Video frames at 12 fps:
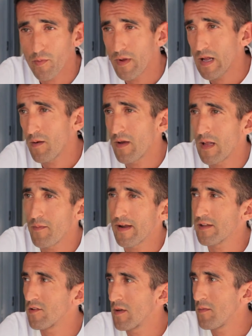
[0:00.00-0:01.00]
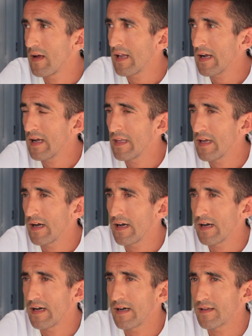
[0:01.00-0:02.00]
primera vez la maratón de Málaga,
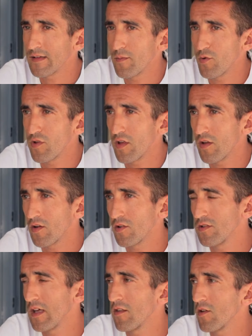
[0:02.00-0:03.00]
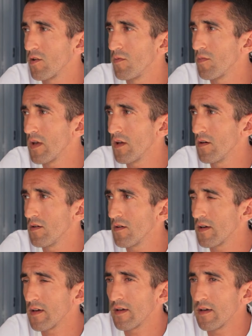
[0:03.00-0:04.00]
ya se pusieron en contacto conmigo,
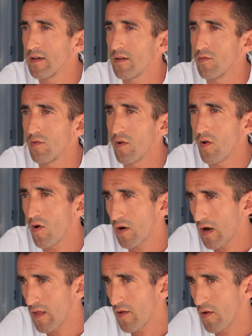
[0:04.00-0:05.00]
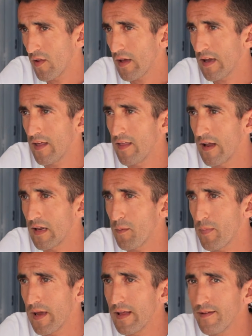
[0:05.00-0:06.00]
eh, uno de los organizadores que es Dani
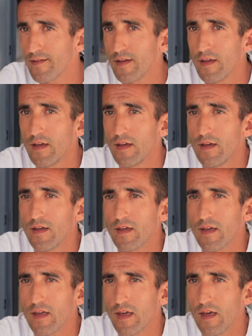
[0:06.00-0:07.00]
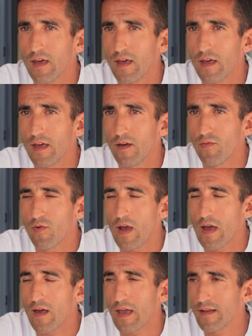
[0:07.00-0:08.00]
Pérez, que
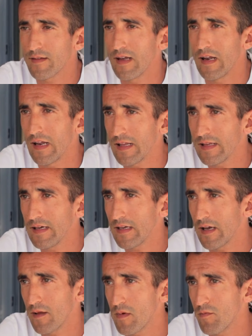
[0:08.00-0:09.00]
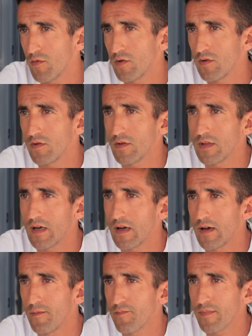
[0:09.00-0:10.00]
es atleta y ahora mismo
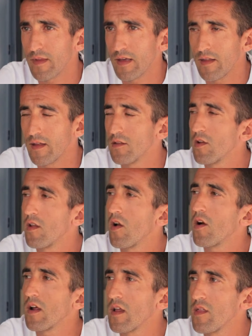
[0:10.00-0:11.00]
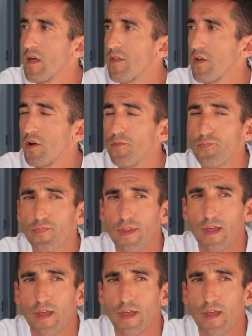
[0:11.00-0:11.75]
está dentro de la organización.